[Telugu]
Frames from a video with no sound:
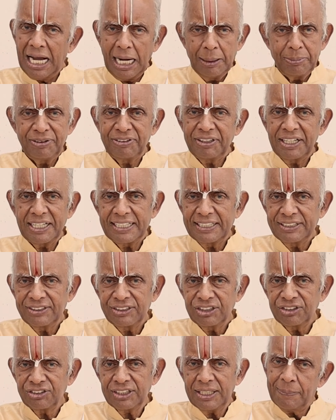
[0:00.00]
అభిషేకం
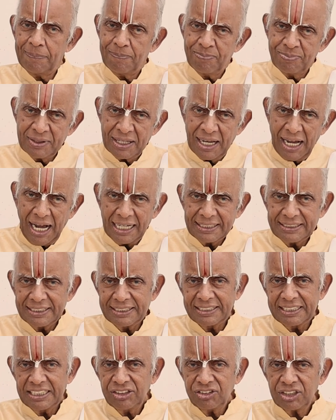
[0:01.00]
చేసి అది
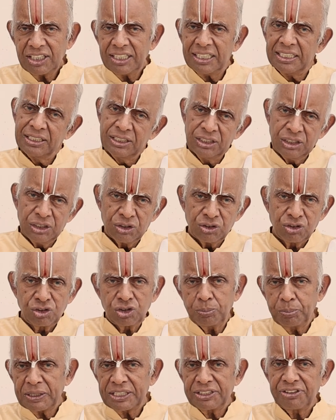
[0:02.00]
తీసి
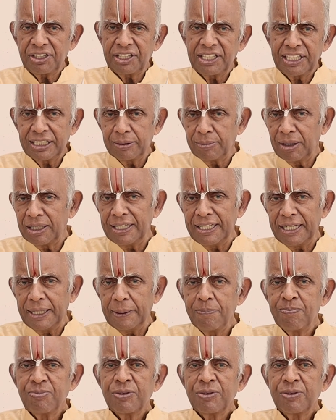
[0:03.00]
శుభ్రం చేయండి మళ్ళీ